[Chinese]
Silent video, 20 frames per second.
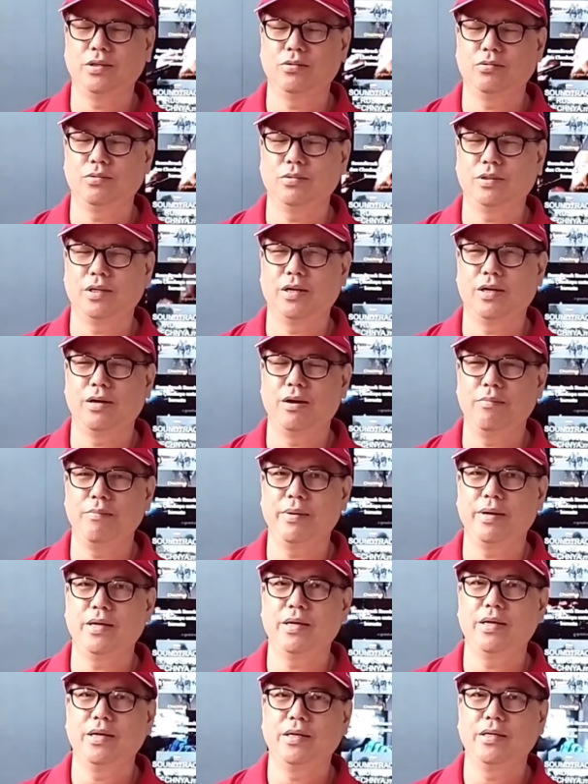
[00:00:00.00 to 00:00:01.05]
兰陆
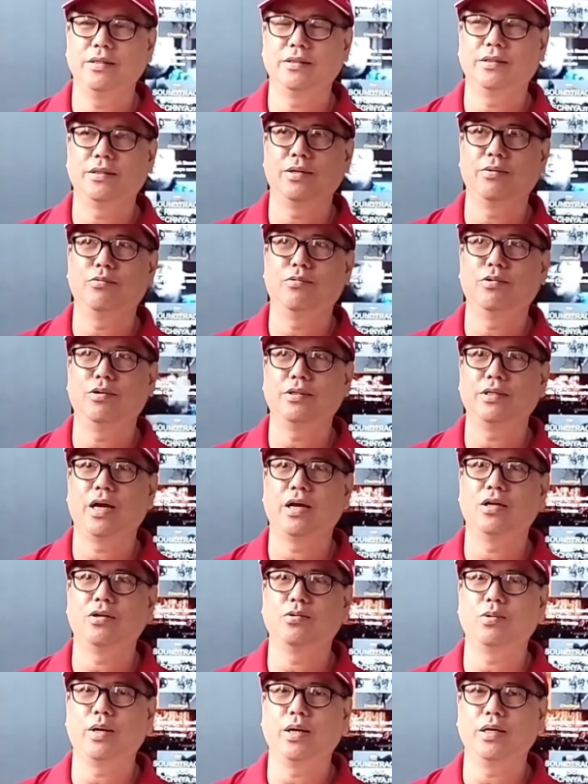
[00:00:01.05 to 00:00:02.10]
基鱼叉
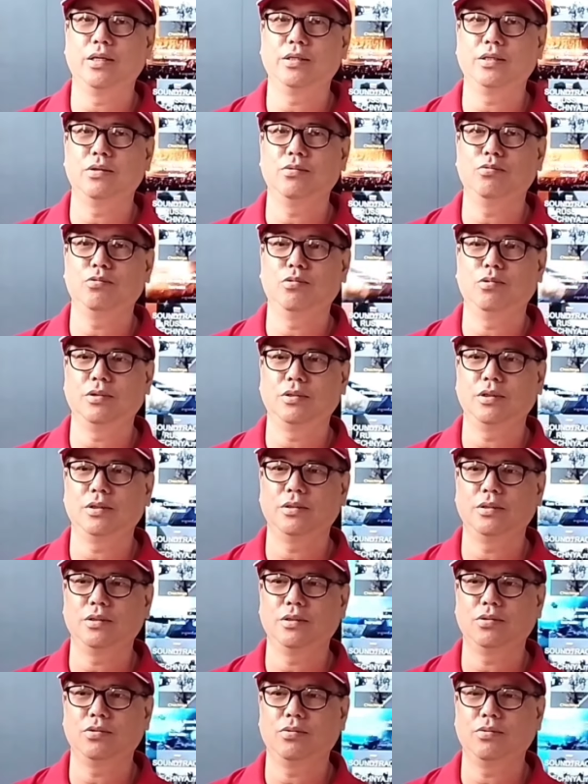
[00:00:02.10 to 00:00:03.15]
飞弹来，这
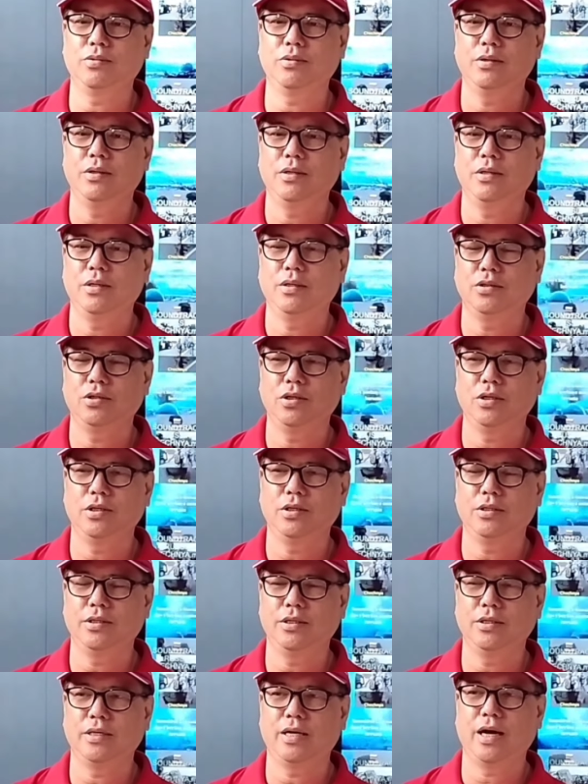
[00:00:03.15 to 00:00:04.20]
对俄罗斯的
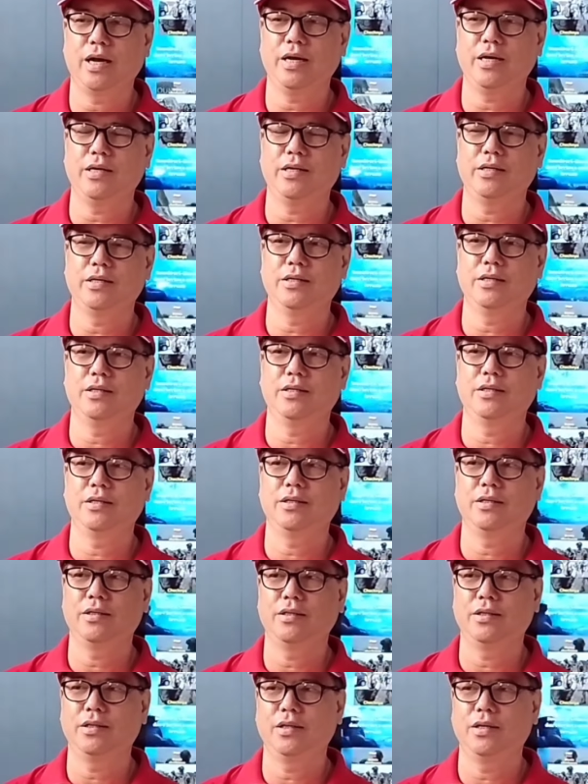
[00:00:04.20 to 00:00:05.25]
军舰是一个
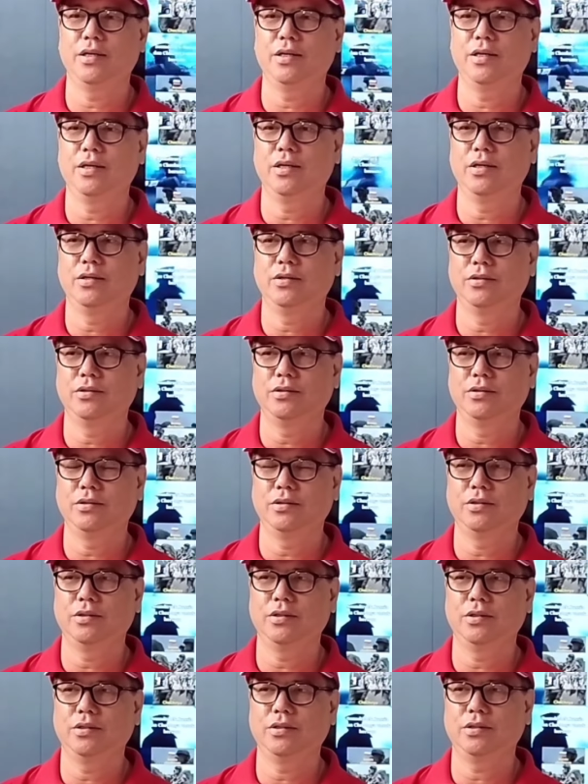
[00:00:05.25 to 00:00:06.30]
重大的威
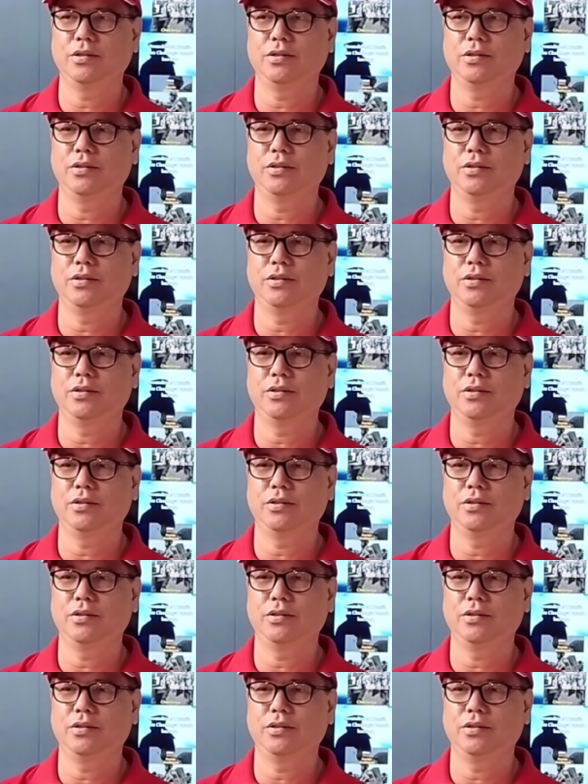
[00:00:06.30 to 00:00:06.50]
胁。